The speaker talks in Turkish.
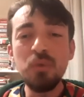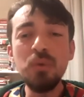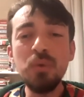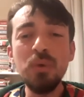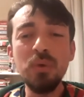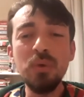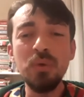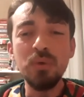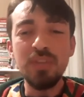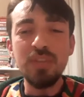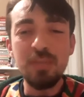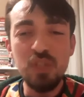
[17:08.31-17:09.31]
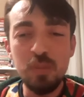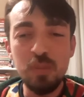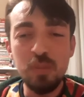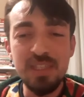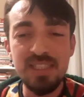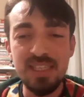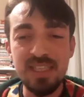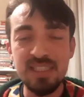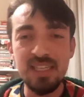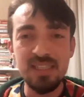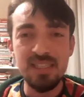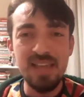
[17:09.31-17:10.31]
dur demiş bir
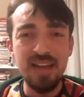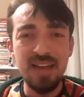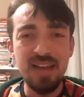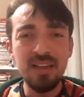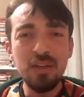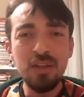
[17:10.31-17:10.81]
seslerinden.